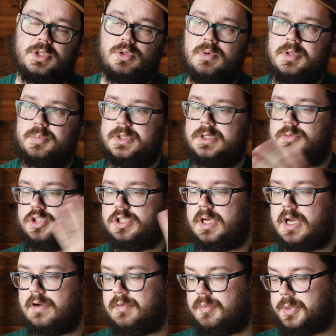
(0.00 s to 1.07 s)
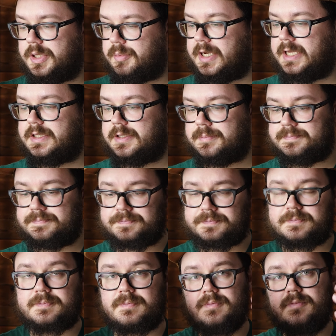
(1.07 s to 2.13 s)
придумать, потому что, как вы понимаете,
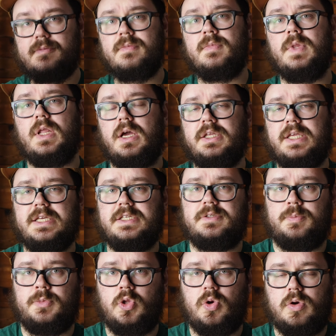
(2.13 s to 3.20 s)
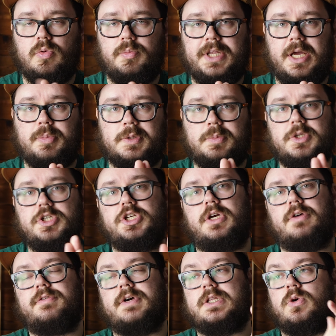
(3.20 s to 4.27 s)
есть много у меня
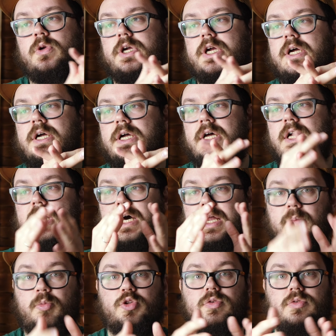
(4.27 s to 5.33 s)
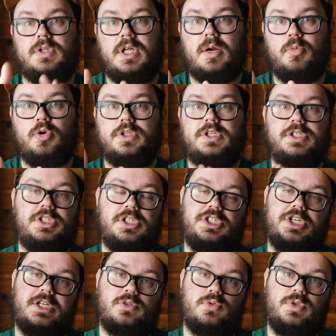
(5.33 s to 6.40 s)
подписчиков, которые работают на работе, и
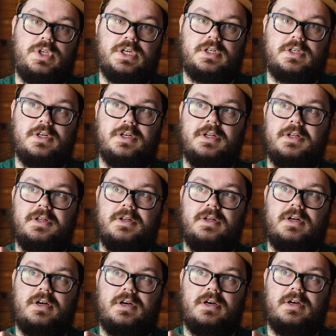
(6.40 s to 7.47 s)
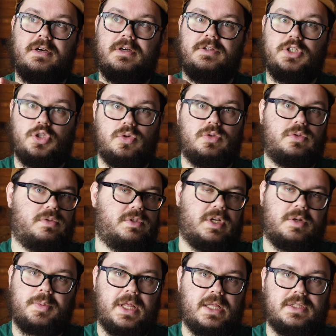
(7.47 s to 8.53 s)
сейчас у них а, идет
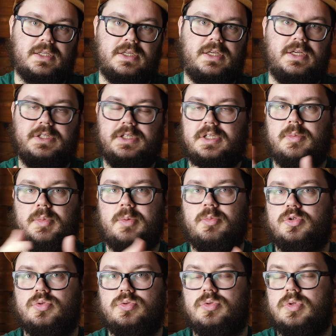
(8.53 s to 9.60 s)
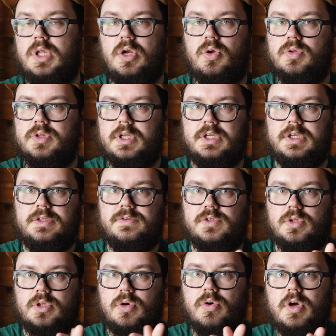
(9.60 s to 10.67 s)
зарплата, и они там работают удаленно и
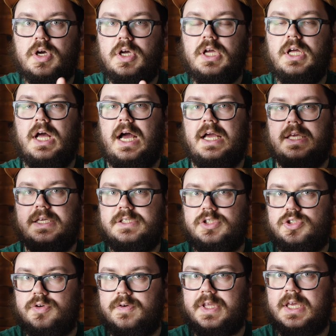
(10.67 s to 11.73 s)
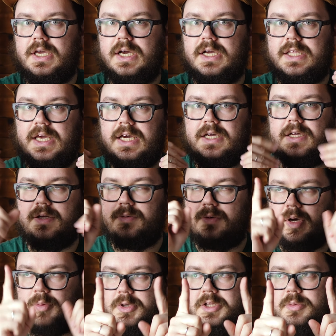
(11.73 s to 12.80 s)
все такое. А есть чуваки, как я,
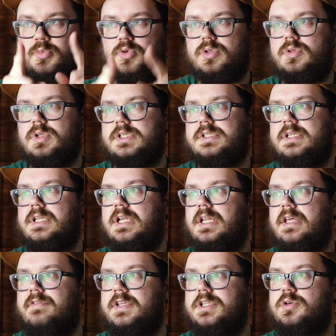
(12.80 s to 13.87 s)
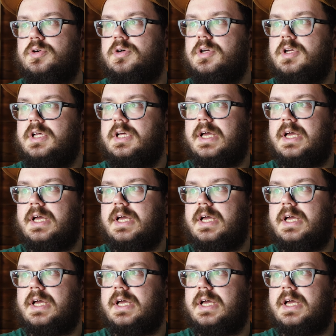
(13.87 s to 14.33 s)
об этом будет у нас отдельное видео,